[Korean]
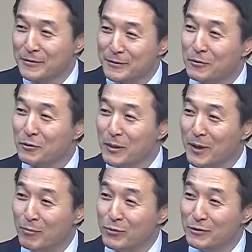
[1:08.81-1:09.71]
성도님이
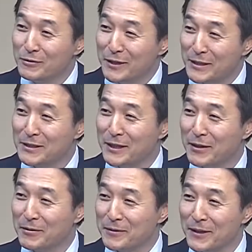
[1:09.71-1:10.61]
한 분
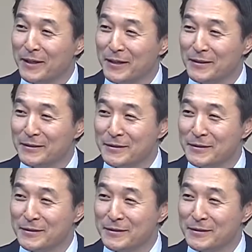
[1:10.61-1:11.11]
계시네요. 네.